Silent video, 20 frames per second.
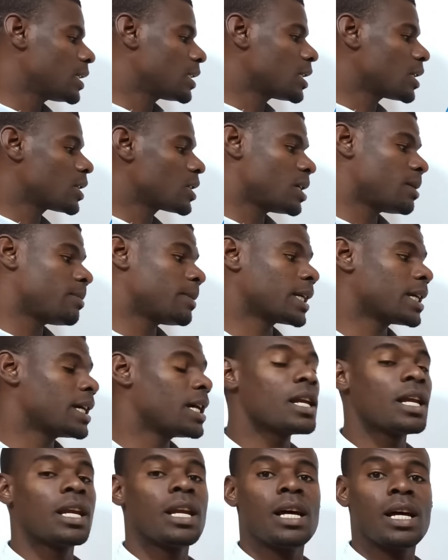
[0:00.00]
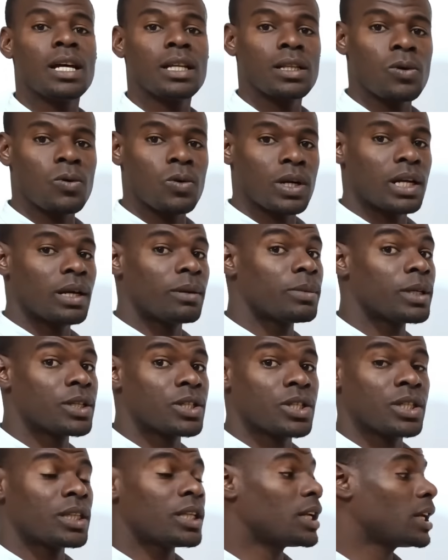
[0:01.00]
الترجمة كان لها دور كبير
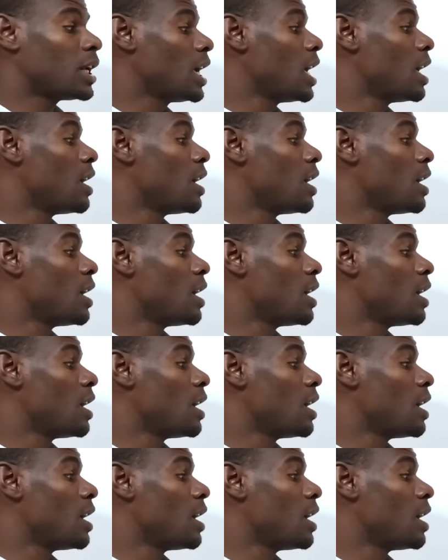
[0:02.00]
جدا